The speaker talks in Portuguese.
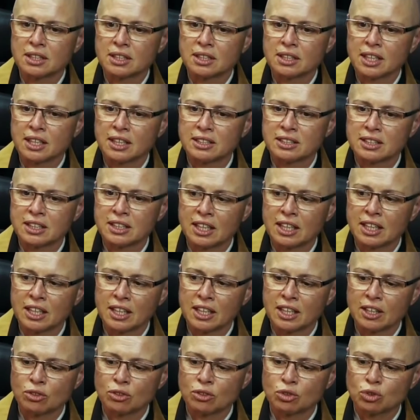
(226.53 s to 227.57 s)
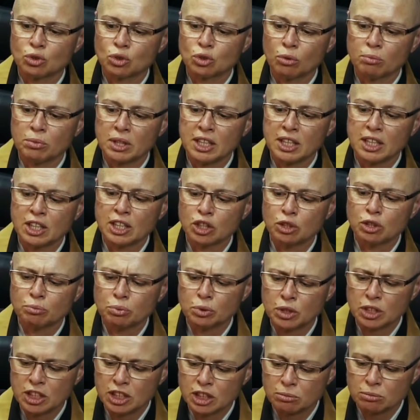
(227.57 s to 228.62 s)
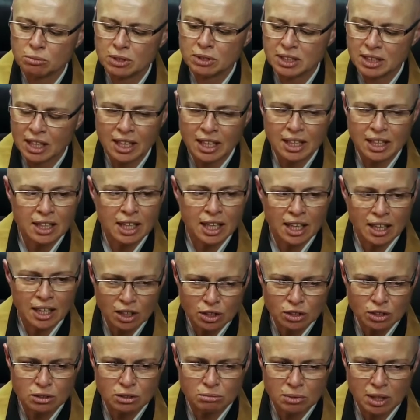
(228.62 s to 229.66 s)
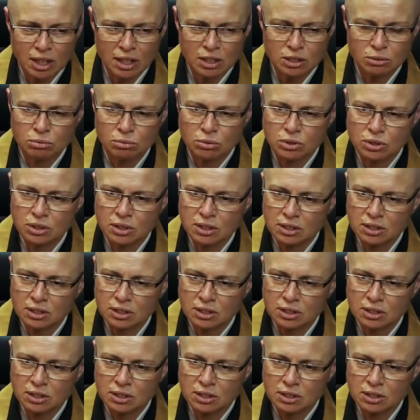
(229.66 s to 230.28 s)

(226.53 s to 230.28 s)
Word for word: Quer dizer, eu estou brigando por isso, mas será que é isso mesmo?